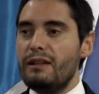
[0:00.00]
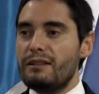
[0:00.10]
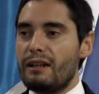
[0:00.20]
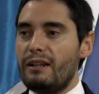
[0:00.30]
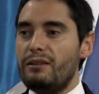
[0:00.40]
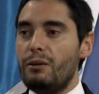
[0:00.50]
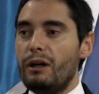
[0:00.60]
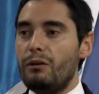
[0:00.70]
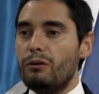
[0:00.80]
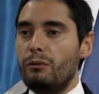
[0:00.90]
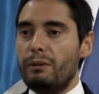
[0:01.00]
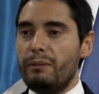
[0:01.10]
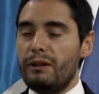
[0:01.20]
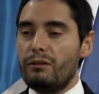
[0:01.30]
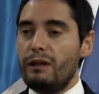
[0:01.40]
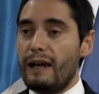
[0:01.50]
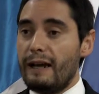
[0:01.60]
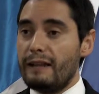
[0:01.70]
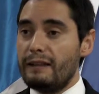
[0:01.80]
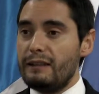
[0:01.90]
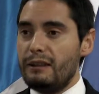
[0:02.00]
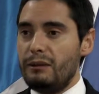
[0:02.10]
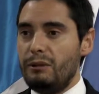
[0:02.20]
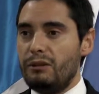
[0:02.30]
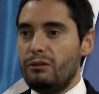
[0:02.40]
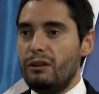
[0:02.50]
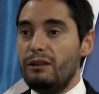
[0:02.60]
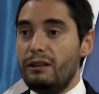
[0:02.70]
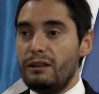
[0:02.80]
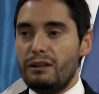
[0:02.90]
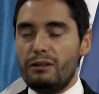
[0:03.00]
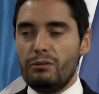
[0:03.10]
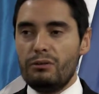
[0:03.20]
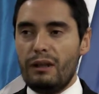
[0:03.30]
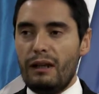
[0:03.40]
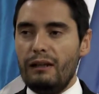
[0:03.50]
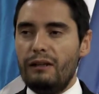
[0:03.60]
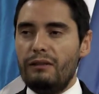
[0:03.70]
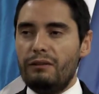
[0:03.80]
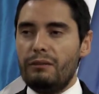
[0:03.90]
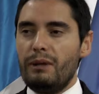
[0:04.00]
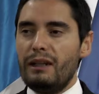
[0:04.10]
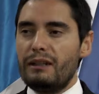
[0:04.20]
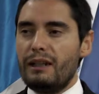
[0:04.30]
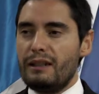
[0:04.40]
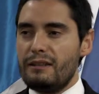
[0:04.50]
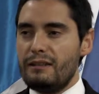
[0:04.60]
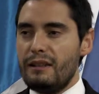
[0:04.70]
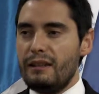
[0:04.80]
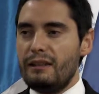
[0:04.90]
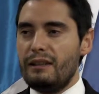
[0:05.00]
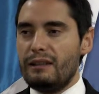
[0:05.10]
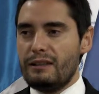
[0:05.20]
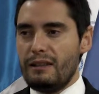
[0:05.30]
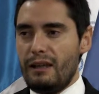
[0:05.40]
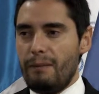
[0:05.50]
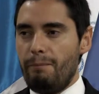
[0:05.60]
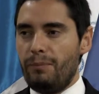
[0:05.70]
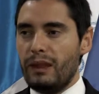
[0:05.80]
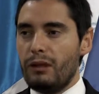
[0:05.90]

se realizó bajo el cumplimiento de la Carta de Entendimiento Interinstitucional firmada entre la CICIG y el TCE